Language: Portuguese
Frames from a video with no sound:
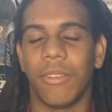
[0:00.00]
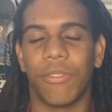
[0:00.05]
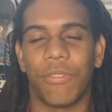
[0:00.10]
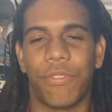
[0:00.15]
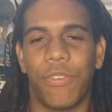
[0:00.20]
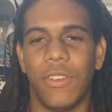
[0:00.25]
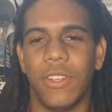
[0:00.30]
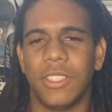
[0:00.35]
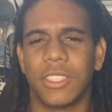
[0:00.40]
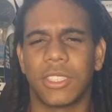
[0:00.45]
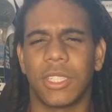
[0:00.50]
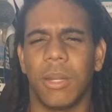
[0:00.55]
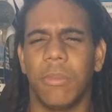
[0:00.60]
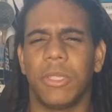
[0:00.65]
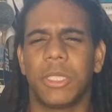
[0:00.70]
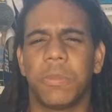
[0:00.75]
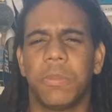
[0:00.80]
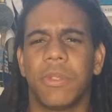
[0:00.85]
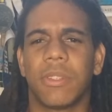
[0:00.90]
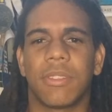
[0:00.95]
foi
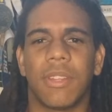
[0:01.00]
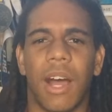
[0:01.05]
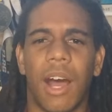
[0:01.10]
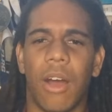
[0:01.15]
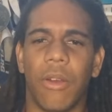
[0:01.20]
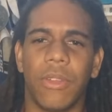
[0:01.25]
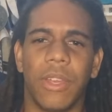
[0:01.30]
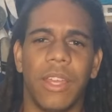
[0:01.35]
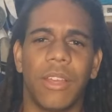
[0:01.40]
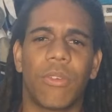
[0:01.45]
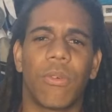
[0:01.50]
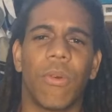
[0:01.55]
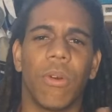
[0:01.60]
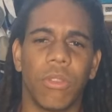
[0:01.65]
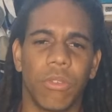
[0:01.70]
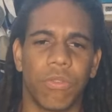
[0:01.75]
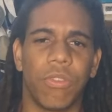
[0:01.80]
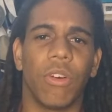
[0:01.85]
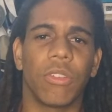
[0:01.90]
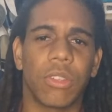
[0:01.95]
extremamente bizarro. E aí
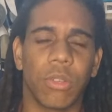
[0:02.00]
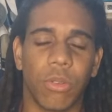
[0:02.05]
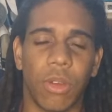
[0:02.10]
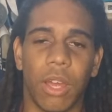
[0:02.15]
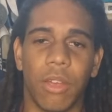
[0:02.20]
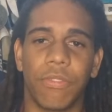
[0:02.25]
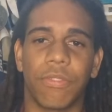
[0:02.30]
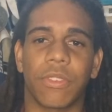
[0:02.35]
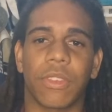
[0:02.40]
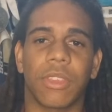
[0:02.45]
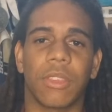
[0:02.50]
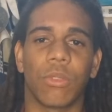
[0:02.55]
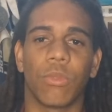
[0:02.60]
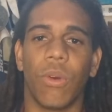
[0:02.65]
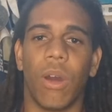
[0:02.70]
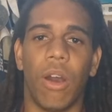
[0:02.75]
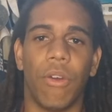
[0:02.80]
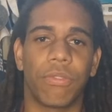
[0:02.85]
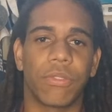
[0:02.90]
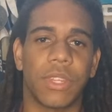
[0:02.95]
quando volta do, half,
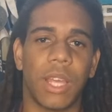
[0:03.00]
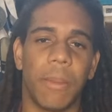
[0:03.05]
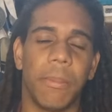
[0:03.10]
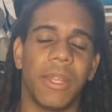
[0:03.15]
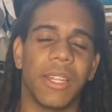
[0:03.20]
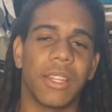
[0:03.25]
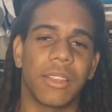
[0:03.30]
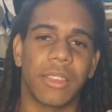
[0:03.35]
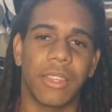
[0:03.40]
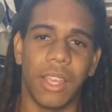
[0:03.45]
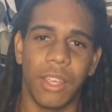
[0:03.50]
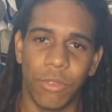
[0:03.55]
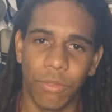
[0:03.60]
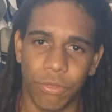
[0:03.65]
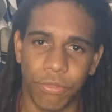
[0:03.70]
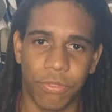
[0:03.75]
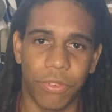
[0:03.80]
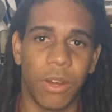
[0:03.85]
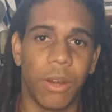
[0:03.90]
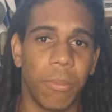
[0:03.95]
do Time ainda tem
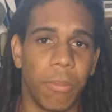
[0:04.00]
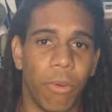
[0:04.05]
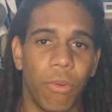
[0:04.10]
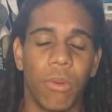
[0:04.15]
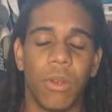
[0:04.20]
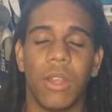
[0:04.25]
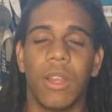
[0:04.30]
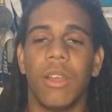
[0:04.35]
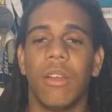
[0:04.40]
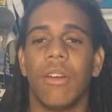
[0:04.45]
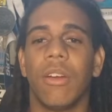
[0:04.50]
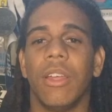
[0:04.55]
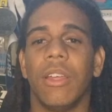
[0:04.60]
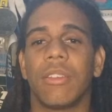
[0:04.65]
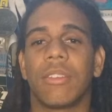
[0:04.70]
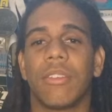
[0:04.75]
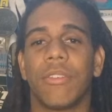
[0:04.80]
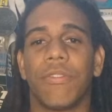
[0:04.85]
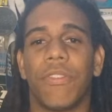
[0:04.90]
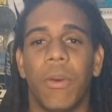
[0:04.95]
um fumble.
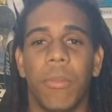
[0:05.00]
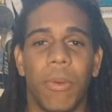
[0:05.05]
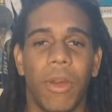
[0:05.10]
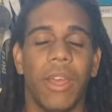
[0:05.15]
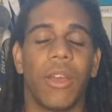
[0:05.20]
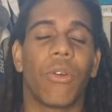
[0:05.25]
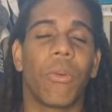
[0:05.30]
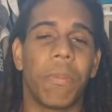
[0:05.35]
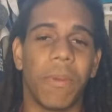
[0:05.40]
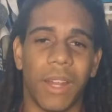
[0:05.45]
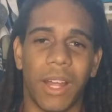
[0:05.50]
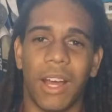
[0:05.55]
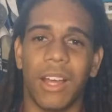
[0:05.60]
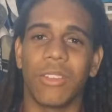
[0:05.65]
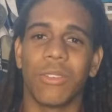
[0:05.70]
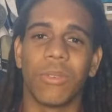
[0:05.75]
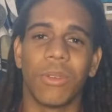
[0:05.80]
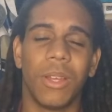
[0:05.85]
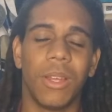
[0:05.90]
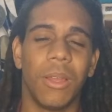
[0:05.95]
Esse fumble é
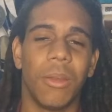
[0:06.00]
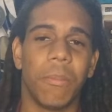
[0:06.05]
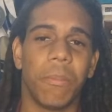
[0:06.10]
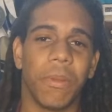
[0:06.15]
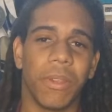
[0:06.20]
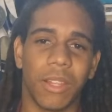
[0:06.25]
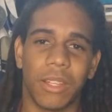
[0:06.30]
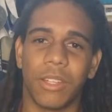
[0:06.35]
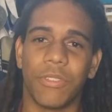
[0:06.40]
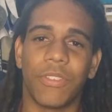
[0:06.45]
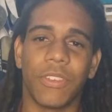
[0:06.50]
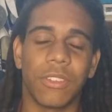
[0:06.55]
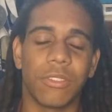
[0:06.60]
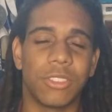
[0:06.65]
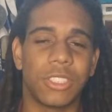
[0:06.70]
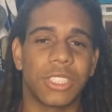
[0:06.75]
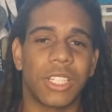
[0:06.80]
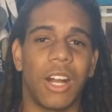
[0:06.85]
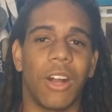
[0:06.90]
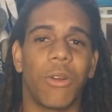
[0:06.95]
recuperado pela defesa
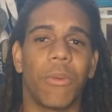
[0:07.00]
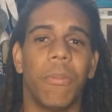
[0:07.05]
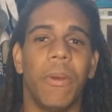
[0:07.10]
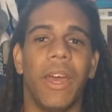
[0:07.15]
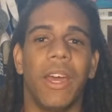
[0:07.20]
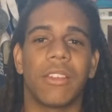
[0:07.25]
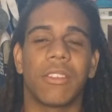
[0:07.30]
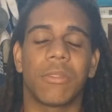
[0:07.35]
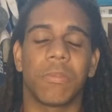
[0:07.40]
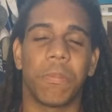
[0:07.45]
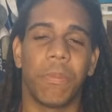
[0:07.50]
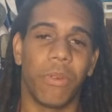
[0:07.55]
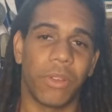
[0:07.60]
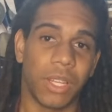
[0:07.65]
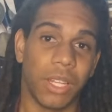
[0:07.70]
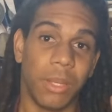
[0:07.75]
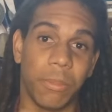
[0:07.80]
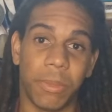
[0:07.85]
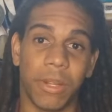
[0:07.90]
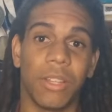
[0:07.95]
do Chicago Bears,
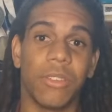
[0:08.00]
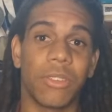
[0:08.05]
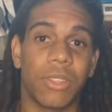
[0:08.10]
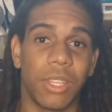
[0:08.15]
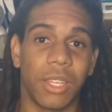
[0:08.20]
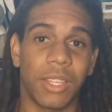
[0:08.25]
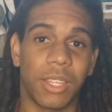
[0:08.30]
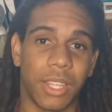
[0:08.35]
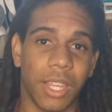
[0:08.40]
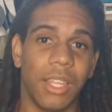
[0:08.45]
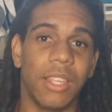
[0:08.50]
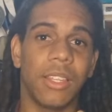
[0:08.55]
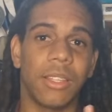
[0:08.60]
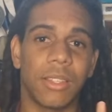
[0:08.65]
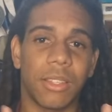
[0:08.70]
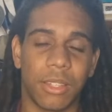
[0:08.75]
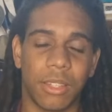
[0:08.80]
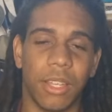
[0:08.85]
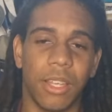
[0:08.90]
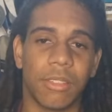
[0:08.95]
porque lembrando que
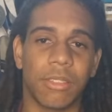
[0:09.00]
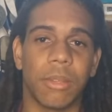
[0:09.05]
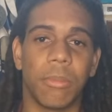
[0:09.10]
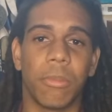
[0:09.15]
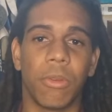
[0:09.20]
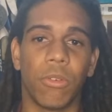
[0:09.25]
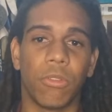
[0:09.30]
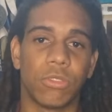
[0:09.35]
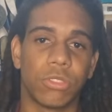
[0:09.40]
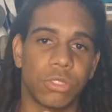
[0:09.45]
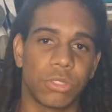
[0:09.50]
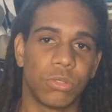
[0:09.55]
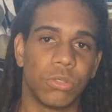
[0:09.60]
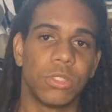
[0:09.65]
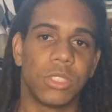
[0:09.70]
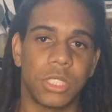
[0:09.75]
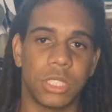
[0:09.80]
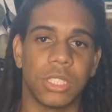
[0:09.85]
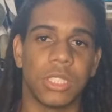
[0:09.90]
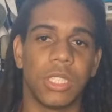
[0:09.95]
quem recebeu o
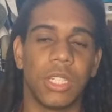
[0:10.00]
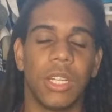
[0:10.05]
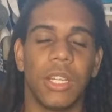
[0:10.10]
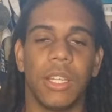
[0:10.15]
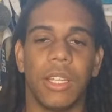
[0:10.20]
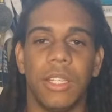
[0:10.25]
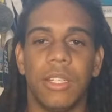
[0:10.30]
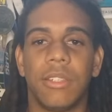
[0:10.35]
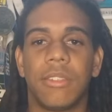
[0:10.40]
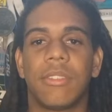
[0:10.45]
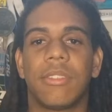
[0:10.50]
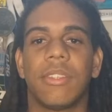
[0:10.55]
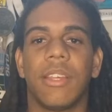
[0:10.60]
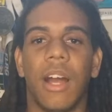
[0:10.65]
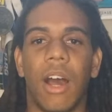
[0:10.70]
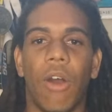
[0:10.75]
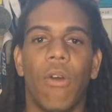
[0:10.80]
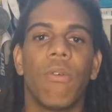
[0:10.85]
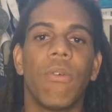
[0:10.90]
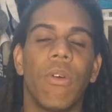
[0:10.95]
chute
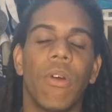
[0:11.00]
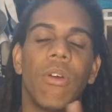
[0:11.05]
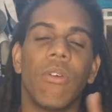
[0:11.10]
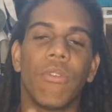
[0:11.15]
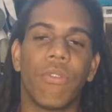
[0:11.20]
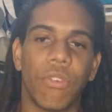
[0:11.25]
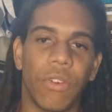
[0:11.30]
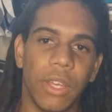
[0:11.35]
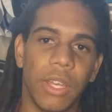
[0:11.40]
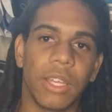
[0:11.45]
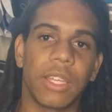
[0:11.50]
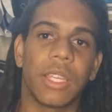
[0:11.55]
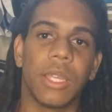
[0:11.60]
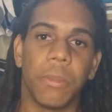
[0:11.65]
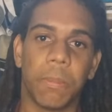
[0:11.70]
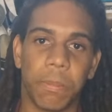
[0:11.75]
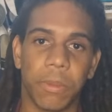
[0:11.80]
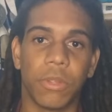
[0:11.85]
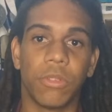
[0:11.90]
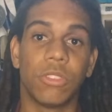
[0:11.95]
inicial foi a
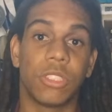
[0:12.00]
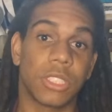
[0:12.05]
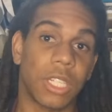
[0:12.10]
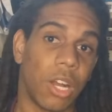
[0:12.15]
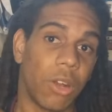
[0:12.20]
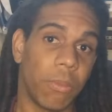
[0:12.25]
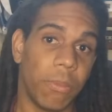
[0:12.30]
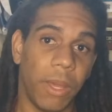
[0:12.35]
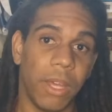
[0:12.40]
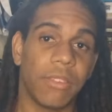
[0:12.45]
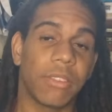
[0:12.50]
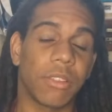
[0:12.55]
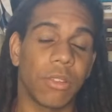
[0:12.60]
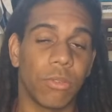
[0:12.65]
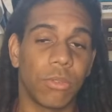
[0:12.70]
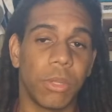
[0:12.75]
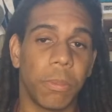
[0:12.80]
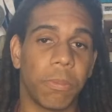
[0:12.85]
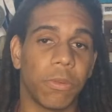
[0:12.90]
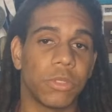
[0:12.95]
equipe do Chicago Bears,
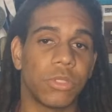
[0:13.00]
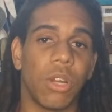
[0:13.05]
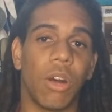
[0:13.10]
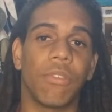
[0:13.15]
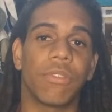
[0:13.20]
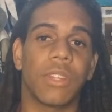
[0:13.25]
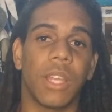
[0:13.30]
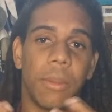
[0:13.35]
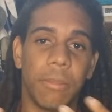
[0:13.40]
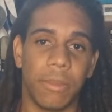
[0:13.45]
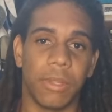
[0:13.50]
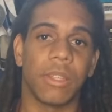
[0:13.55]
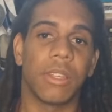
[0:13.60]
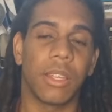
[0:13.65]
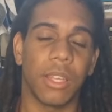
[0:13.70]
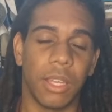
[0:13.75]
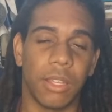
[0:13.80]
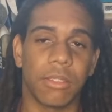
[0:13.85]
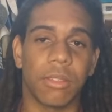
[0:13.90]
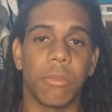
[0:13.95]
então depois do Half Time
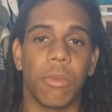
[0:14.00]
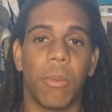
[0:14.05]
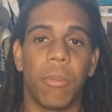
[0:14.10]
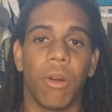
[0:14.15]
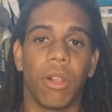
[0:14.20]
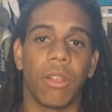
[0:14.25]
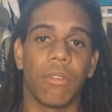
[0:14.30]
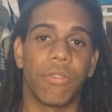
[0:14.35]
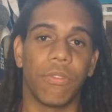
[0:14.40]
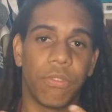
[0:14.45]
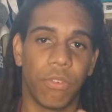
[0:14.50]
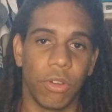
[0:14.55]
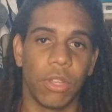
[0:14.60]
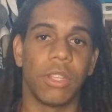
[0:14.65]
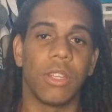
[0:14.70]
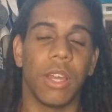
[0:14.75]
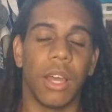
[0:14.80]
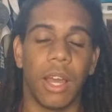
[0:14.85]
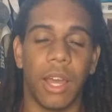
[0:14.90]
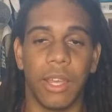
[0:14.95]
quem recebeu a bola
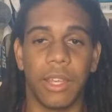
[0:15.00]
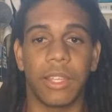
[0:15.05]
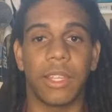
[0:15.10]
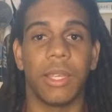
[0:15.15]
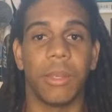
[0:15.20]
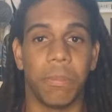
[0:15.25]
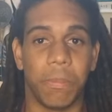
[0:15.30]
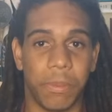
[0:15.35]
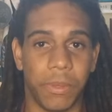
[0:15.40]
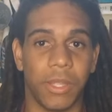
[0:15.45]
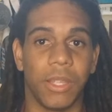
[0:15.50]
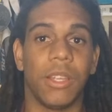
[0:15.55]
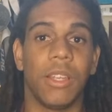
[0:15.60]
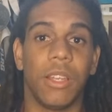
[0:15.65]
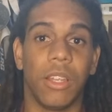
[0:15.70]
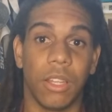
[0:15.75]
foi a equipe